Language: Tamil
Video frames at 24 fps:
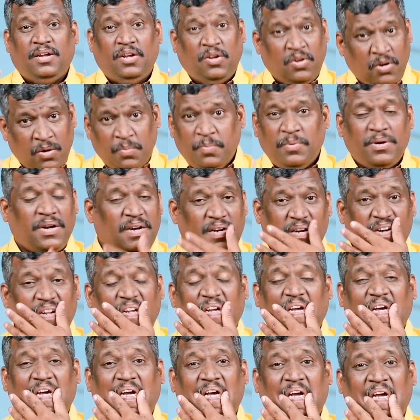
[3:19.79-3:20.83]
யூரோப்
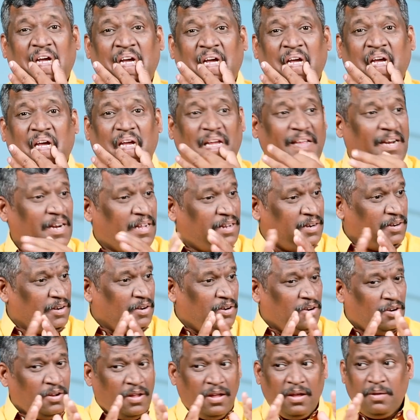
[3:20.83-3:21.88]
நாட்டிலிங்க இருக்கிற
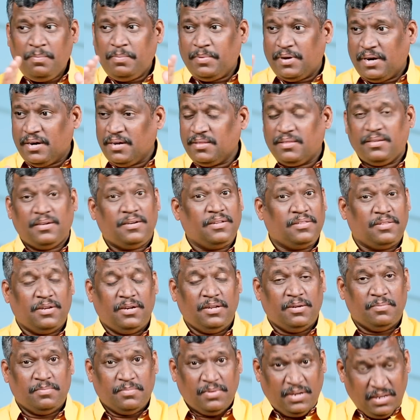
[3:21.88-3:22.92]
எல்லா
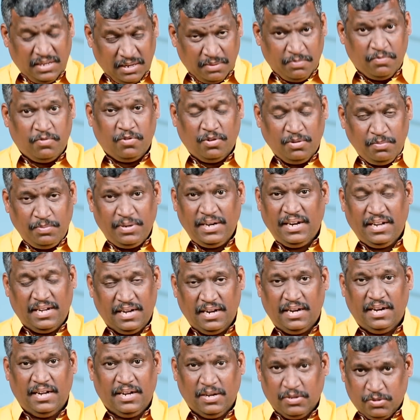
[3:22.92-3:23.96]
பாடத்திட்டத்துலேயும் நீங்கள் ஃபோன் பண்ணி
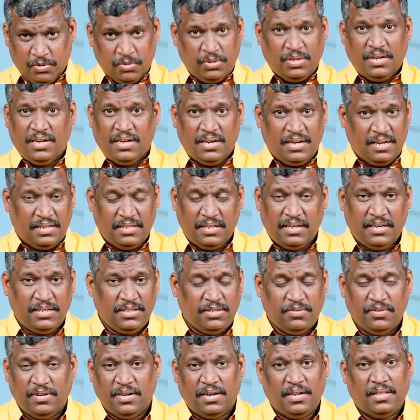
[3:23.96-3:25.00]
கேளுங்க சொந்தக்காரங்க
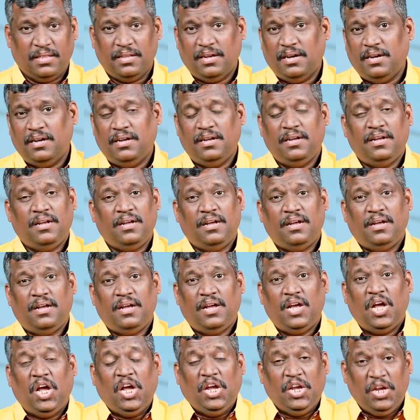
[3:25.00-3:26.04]
தெரிஞ்சவங்க இருந்தால்
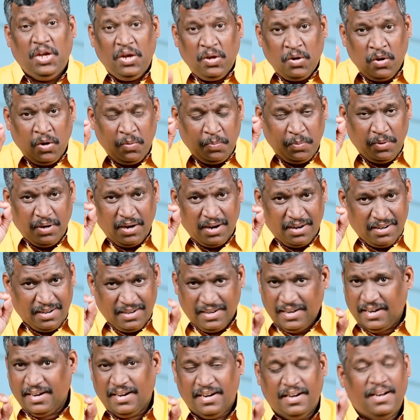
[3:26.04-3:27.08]
யூரோப்
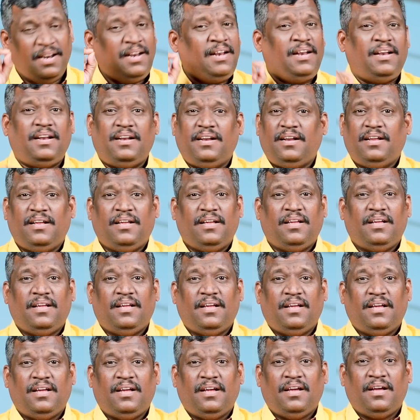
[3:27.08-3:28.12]
நாட்டில்
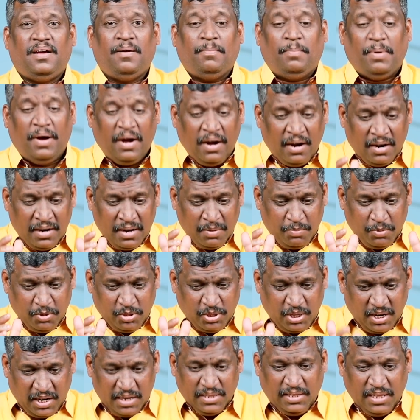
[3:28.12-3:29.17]
பாட
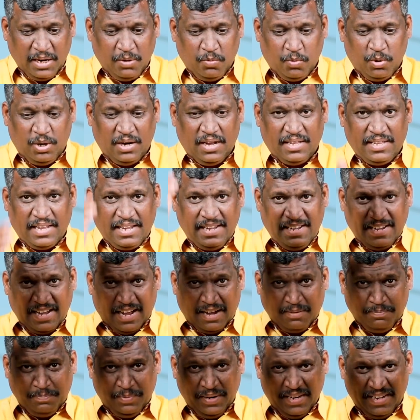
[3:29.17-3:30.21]
புத்தகத்தில் உள்ளதை
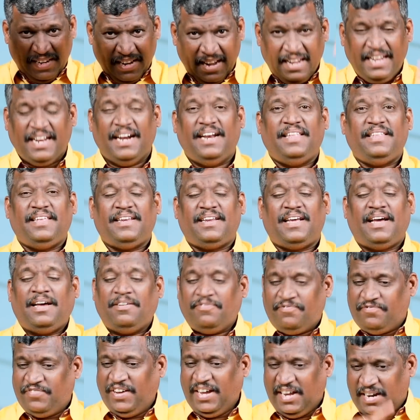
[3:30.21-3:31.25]
அப்படியே எழுதினா
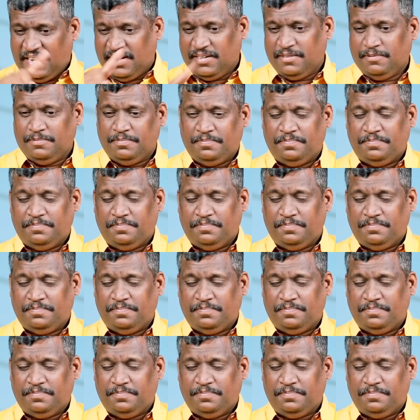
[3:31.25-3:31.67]
ஃபெயில்